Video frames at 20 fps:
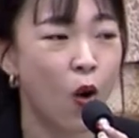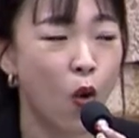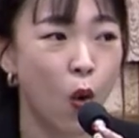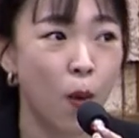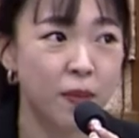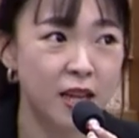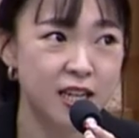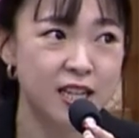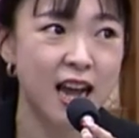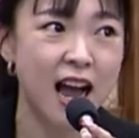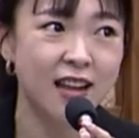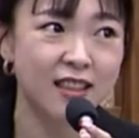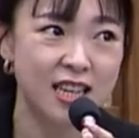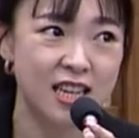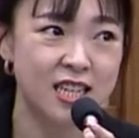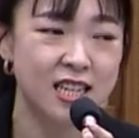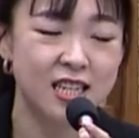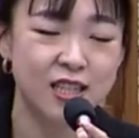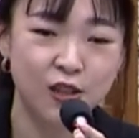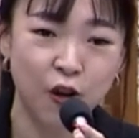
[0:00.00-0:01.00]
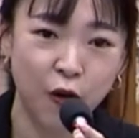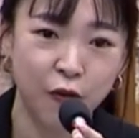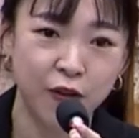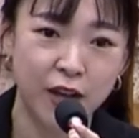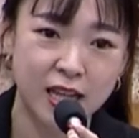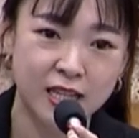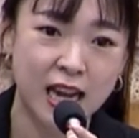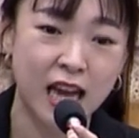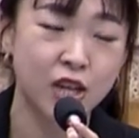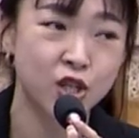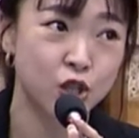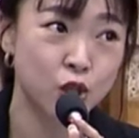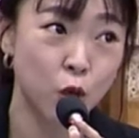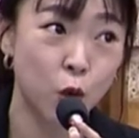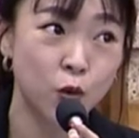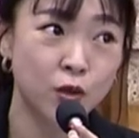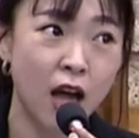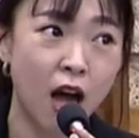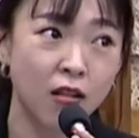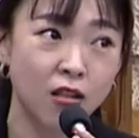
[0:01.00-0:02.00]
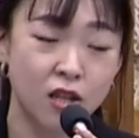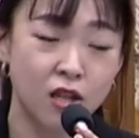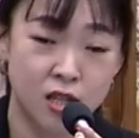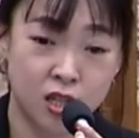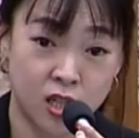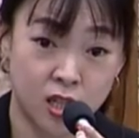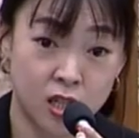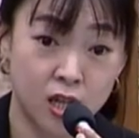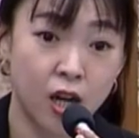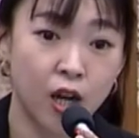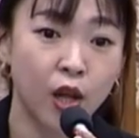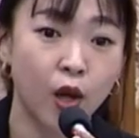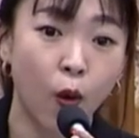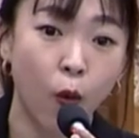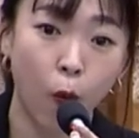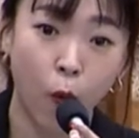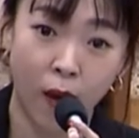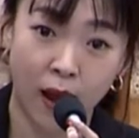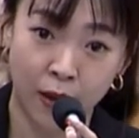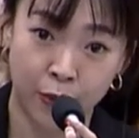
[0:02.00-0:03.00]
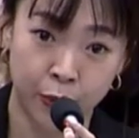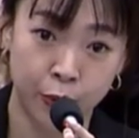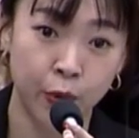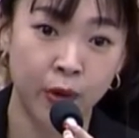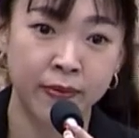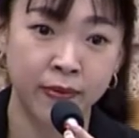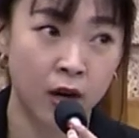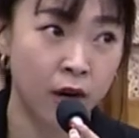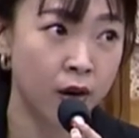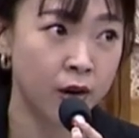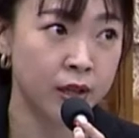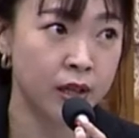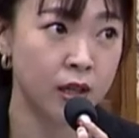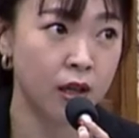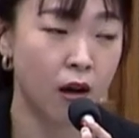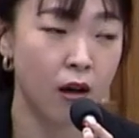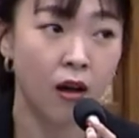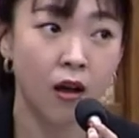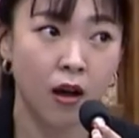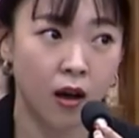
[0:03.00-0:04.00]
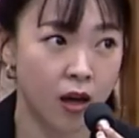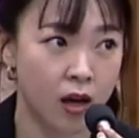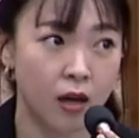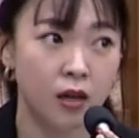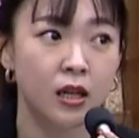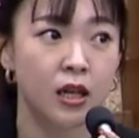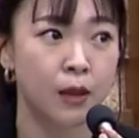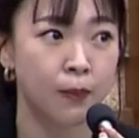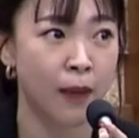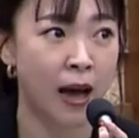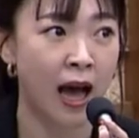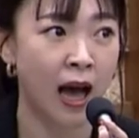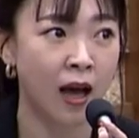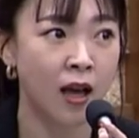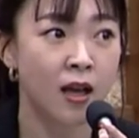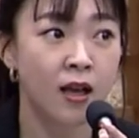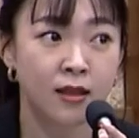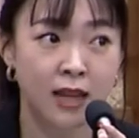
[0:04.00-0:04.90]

我们的场地使用费才收到了十六万元而已哦，合理吗？